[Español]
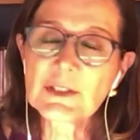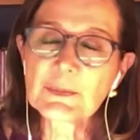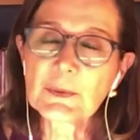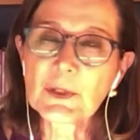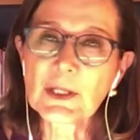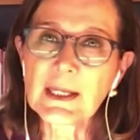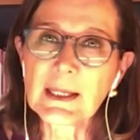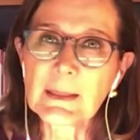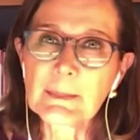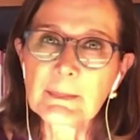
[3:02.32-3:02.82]

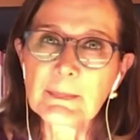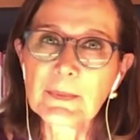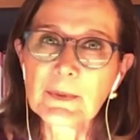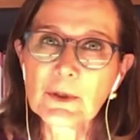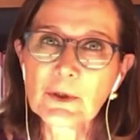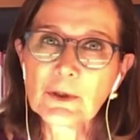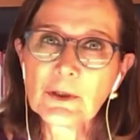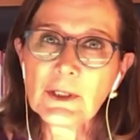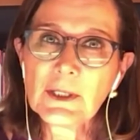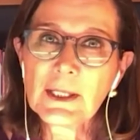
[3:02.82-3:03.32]
por
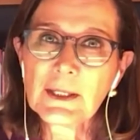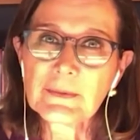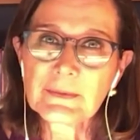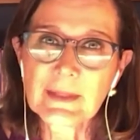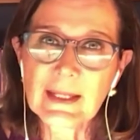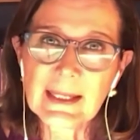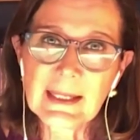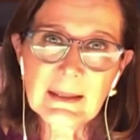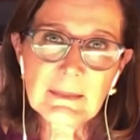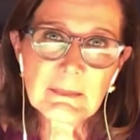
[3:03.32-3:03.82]
ejemplo,
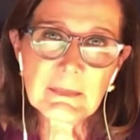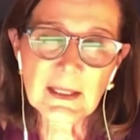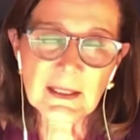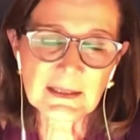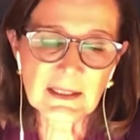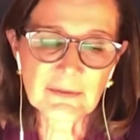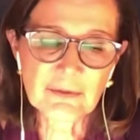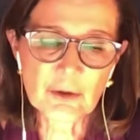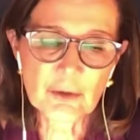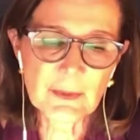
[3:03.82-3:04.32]
de
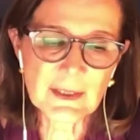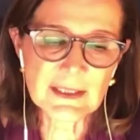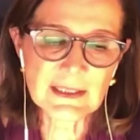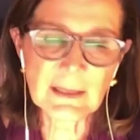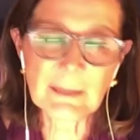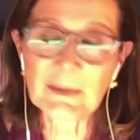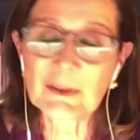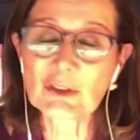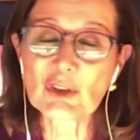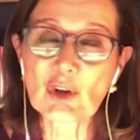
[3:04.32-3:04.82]
plataformas
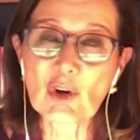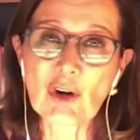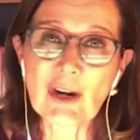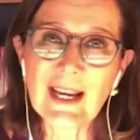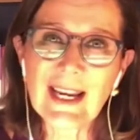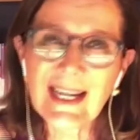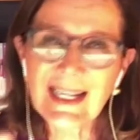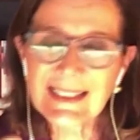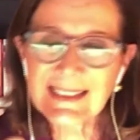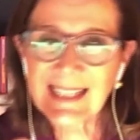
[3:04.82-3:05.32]
de
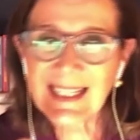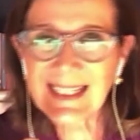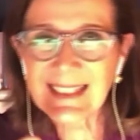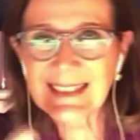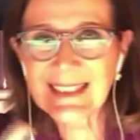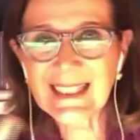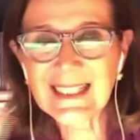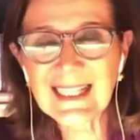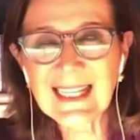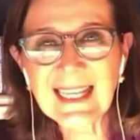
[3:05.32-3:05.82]
petroleras en que
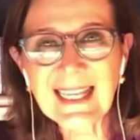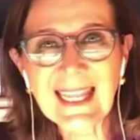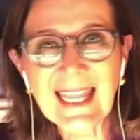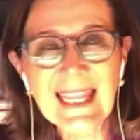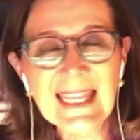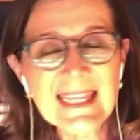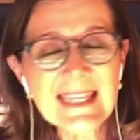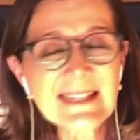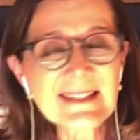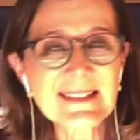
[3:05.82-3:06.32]
tienen que
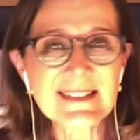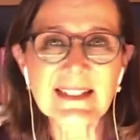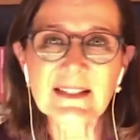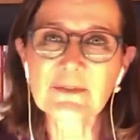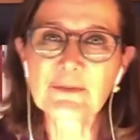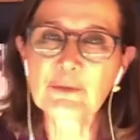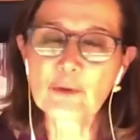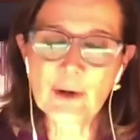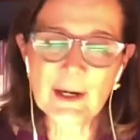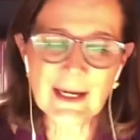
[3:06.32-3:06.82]
irse
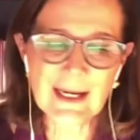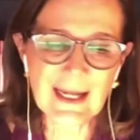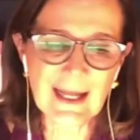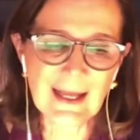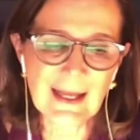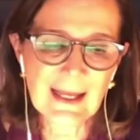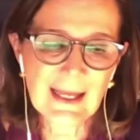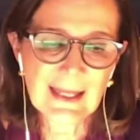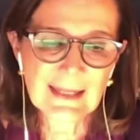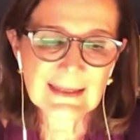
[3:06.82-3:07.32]

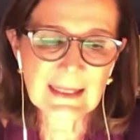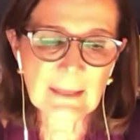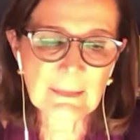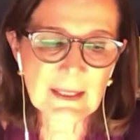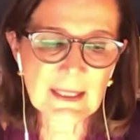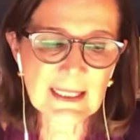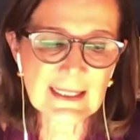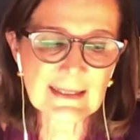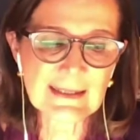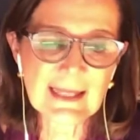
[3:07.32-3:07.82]
fuera, de
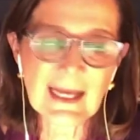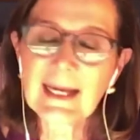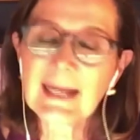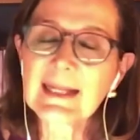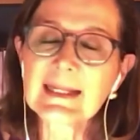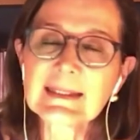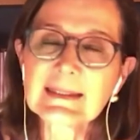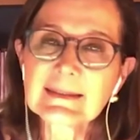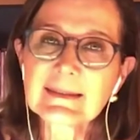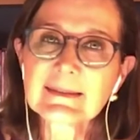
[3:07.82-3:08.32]

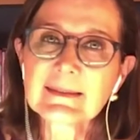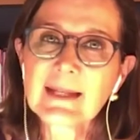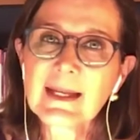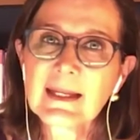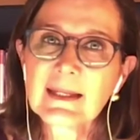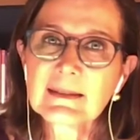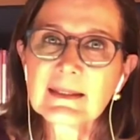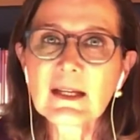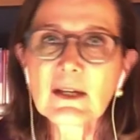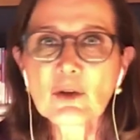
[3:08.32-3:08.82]
militares,
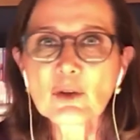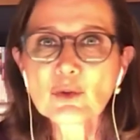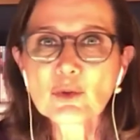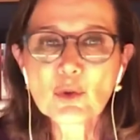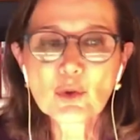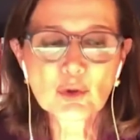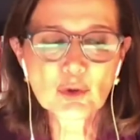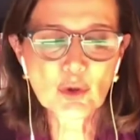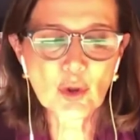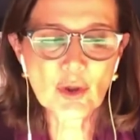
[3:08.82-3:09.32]
de
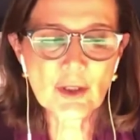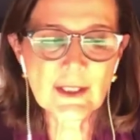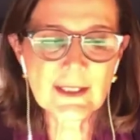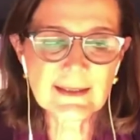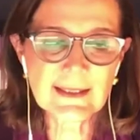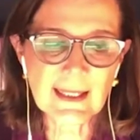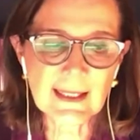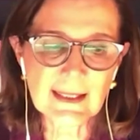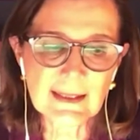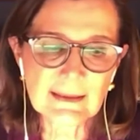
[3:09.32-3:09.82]

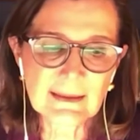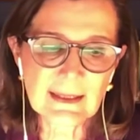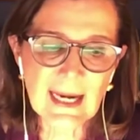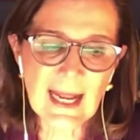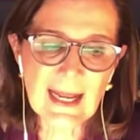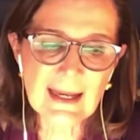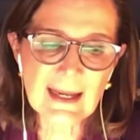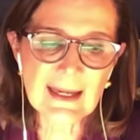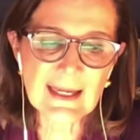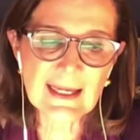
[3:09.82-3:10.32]
conductores de
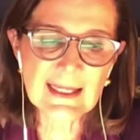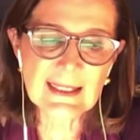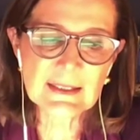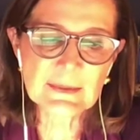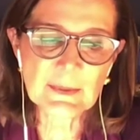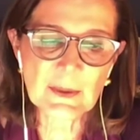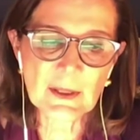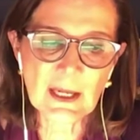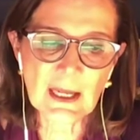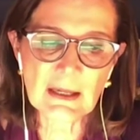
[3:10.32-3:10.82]

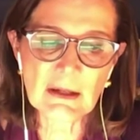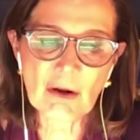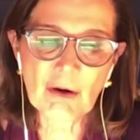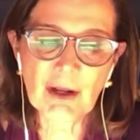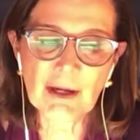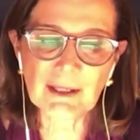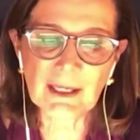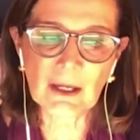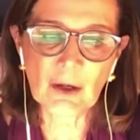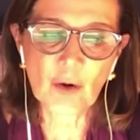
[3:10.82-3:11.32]
trailers, por ejemplo,
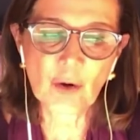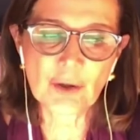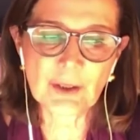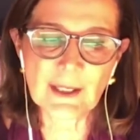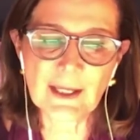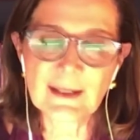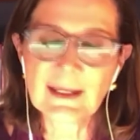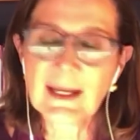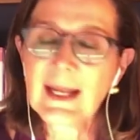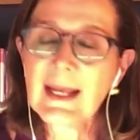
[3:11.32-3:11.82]
que
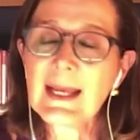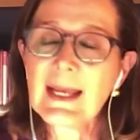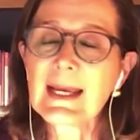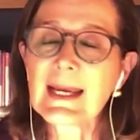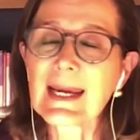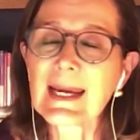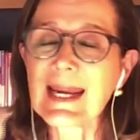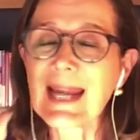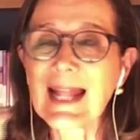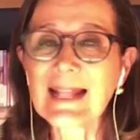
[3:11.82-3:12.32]
recorren
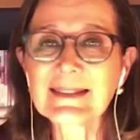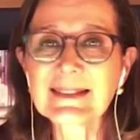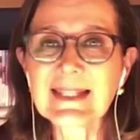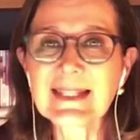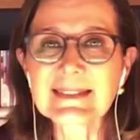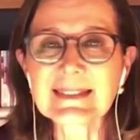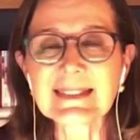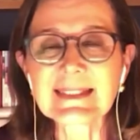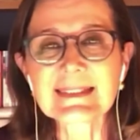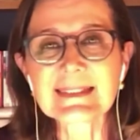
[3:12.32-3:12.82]

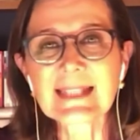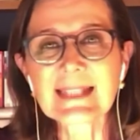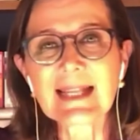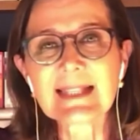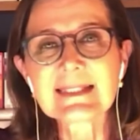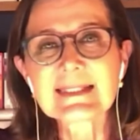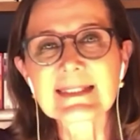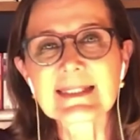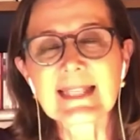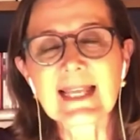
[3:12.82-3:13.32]
grandes
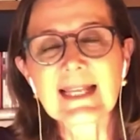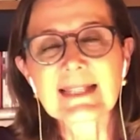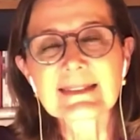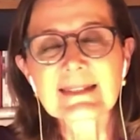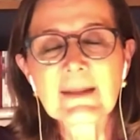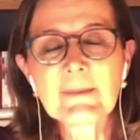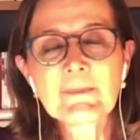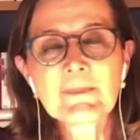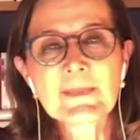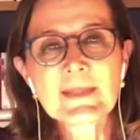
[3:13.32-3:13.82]
distancias
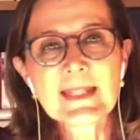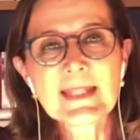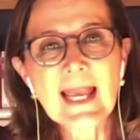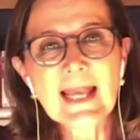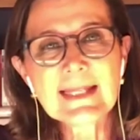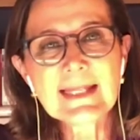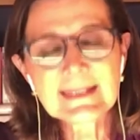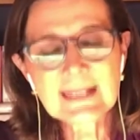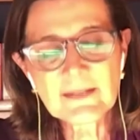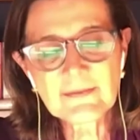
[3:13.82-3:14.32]
ya a
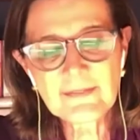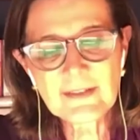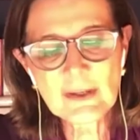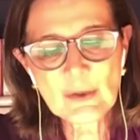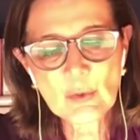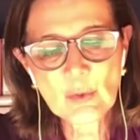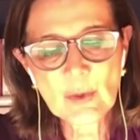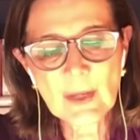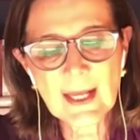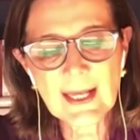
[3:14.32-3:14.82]
esta
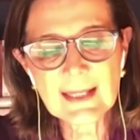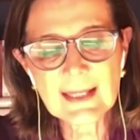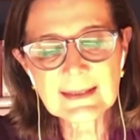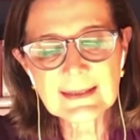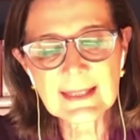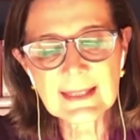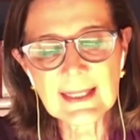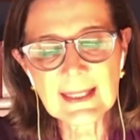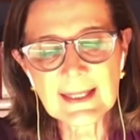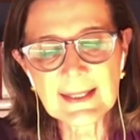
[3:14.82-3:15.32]
figura
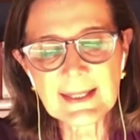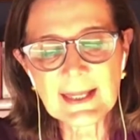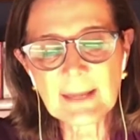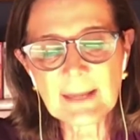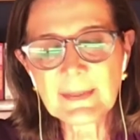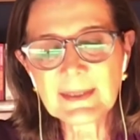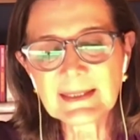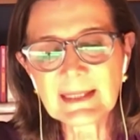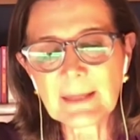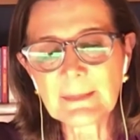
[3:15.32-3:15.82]
se le
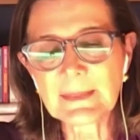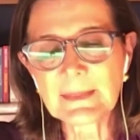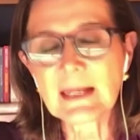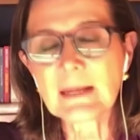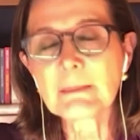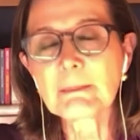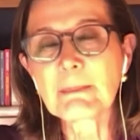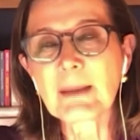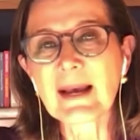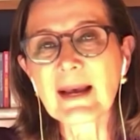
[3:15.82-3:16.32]
llama
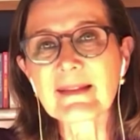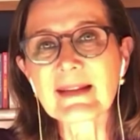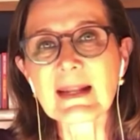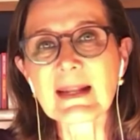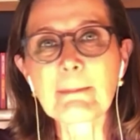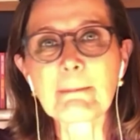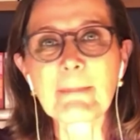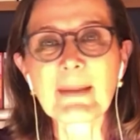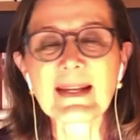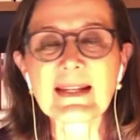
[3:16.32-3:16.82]
también padre
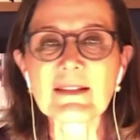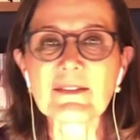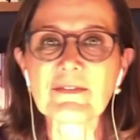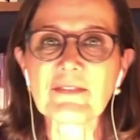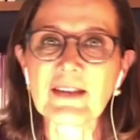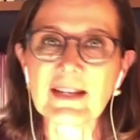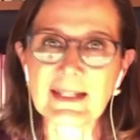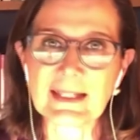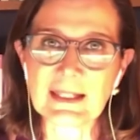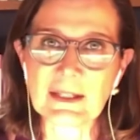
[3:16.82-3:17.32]

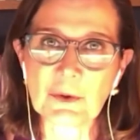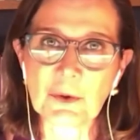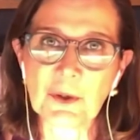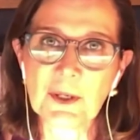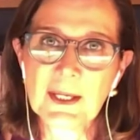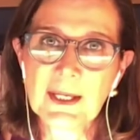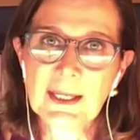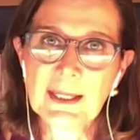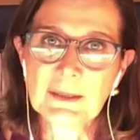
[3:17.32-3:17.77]
periférico.